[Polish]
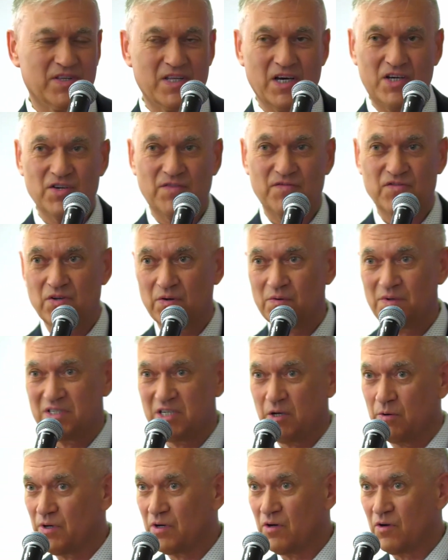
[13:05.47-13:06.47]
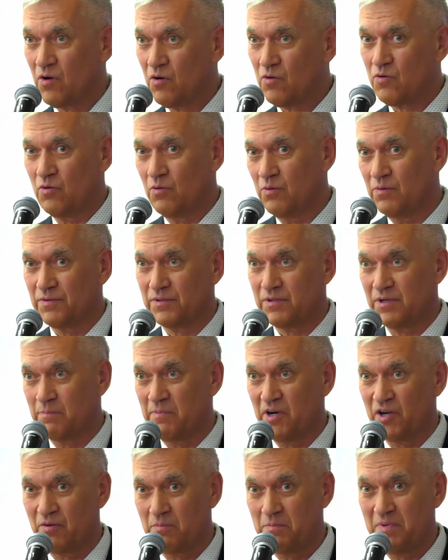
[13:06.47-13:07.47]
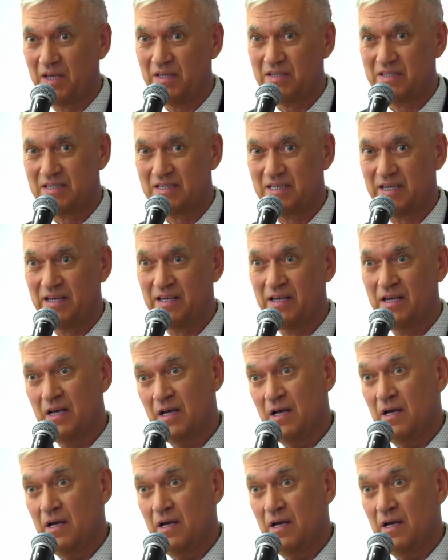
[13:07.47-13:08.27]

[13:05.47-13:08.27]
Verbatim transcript: wydarzeń w ciągu całego roku, które mają miejsce.